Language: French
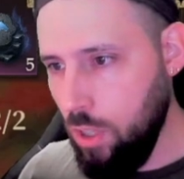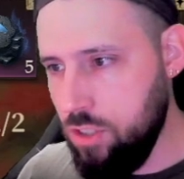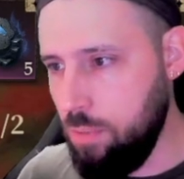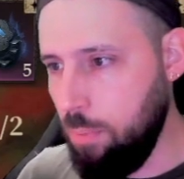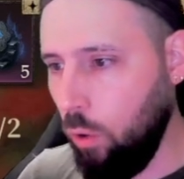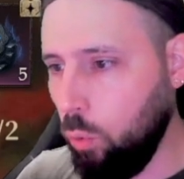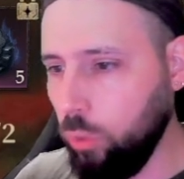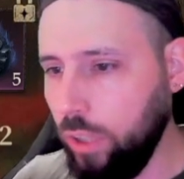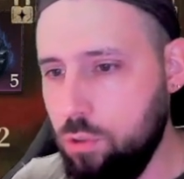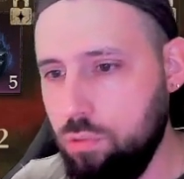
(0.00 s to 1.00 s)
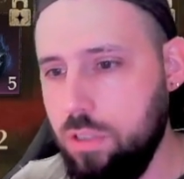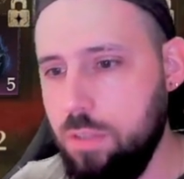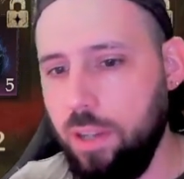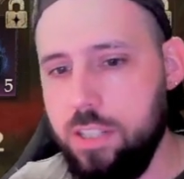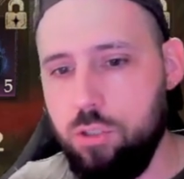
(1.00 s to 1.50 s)
J'ai pas rencontré de soucis
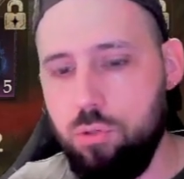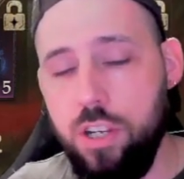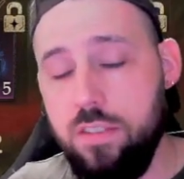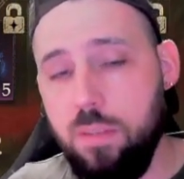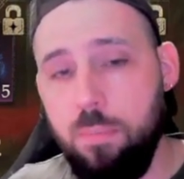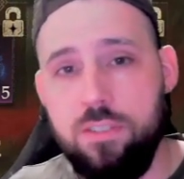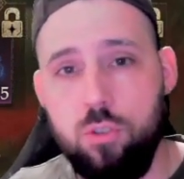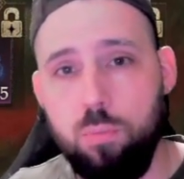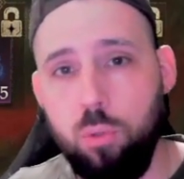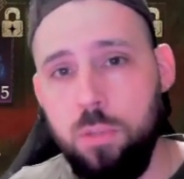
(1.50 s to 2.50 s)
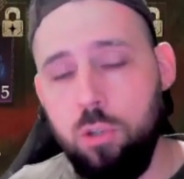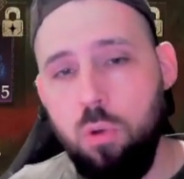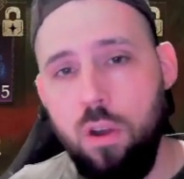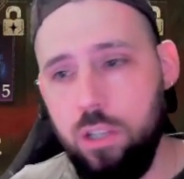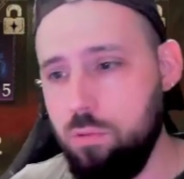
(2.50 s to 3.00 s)
particuliers, c'est passé du premier
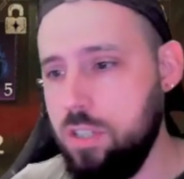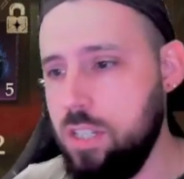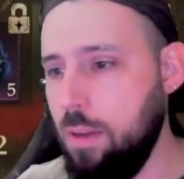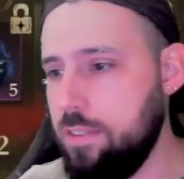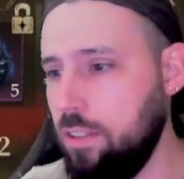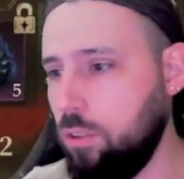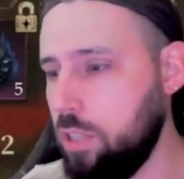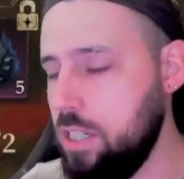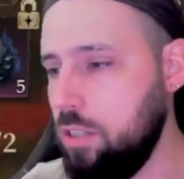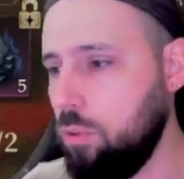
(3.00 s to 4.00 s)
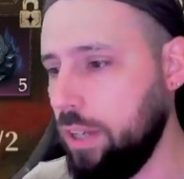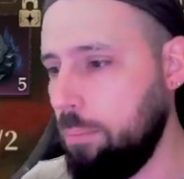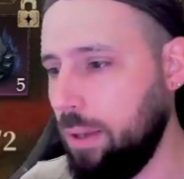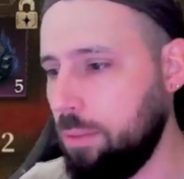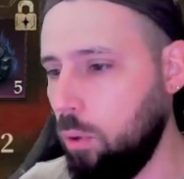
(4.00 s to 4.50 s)
coup avec une team assez tanky, donc il
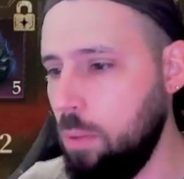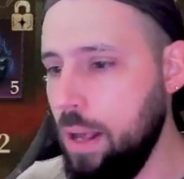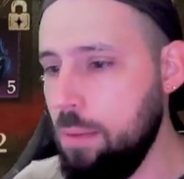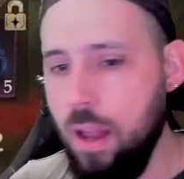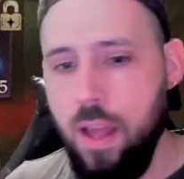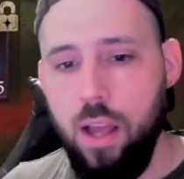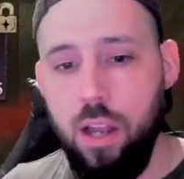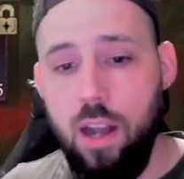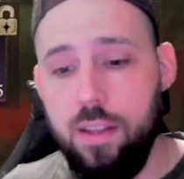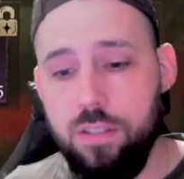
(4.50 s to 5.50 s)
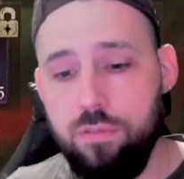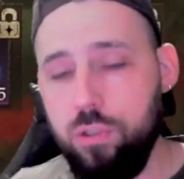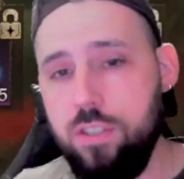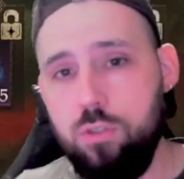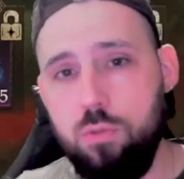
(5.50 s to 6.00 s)
n'y a pas de problème. Et là, niveau
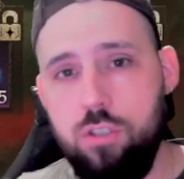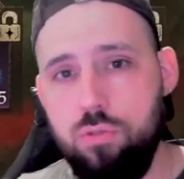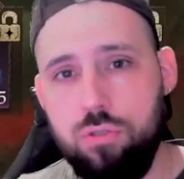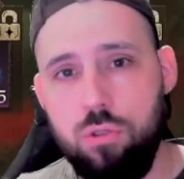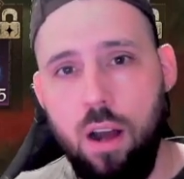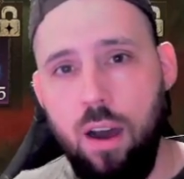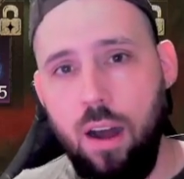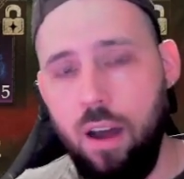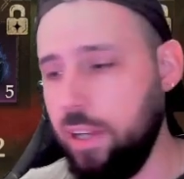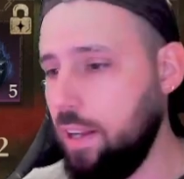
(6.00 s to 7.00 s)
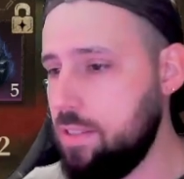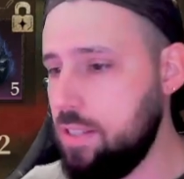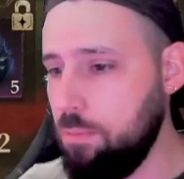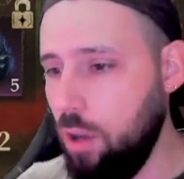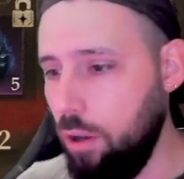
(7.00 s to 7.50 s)
18 jusque-là, avec la
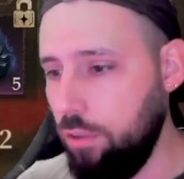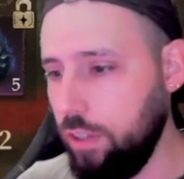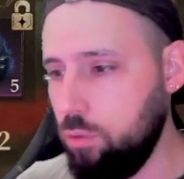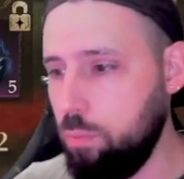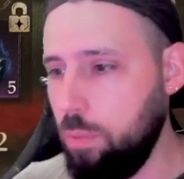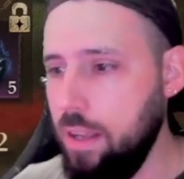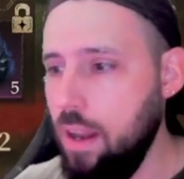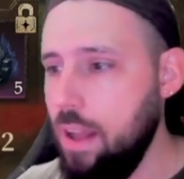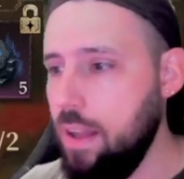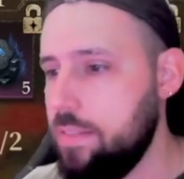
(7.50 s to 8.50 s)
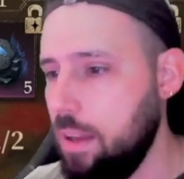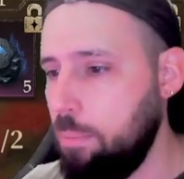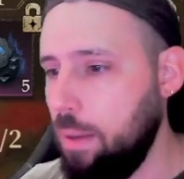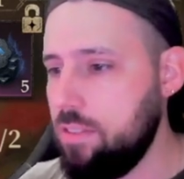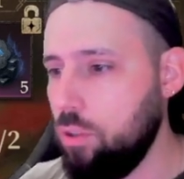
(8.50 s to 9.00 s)
team euh, free-to-play, ça
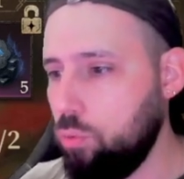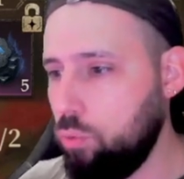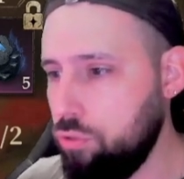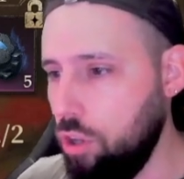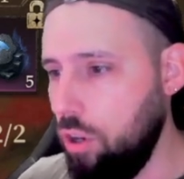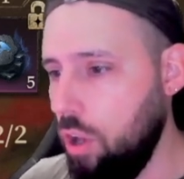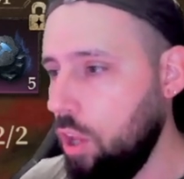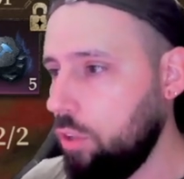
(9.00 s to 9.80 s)
passe tout seul.